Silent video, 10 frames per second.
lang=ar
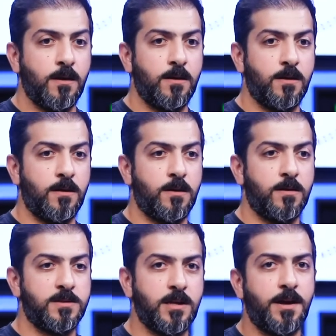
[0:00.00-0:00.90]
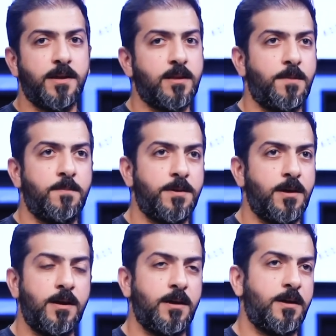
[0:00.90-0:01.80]
أه، استقريت طبعا
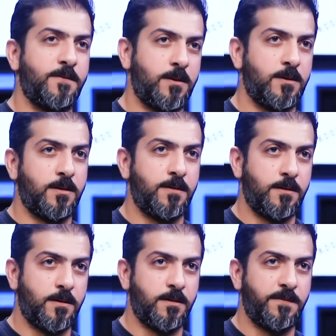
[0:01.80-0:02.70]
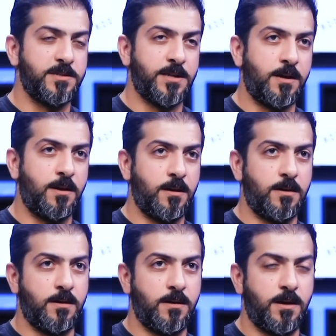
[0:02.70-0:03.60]
بالنهايه انا في الجناح
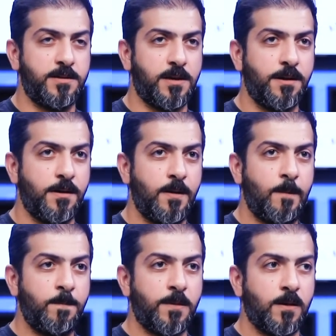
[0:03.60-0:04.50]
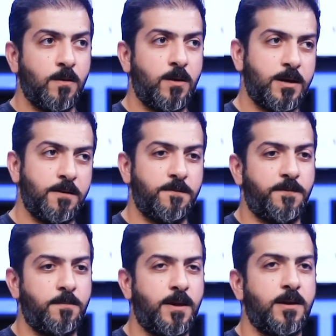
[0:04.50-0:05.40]
الايسر لكن
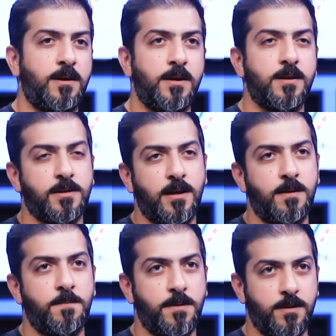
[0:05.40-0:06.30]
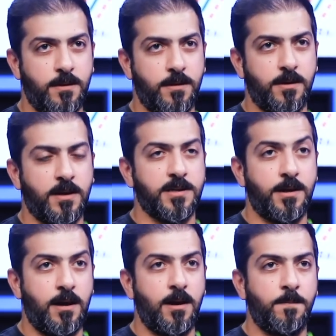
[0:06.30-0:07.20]
في بعض الأحيان كنت ألعب
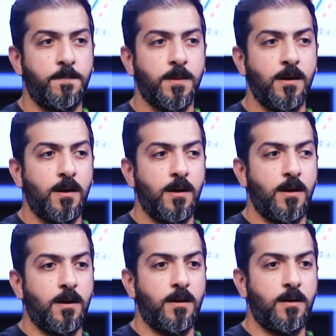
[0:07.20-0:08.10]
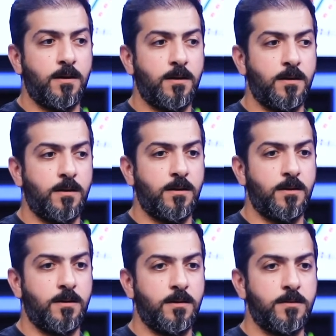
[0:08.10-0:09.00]
كصانع ألعاب
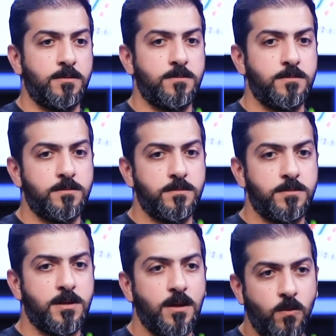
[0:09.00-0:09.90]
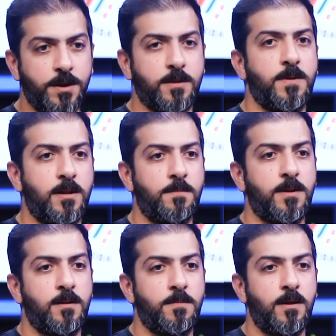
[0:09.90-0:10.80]
أه، تطورت
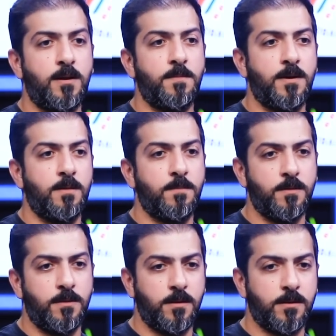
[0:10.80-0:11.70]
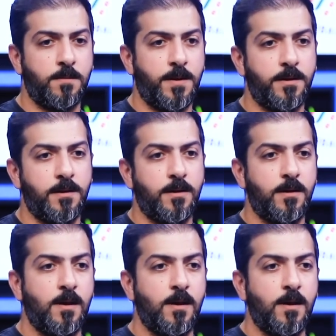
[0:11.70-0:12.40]
باللعبة من طبعا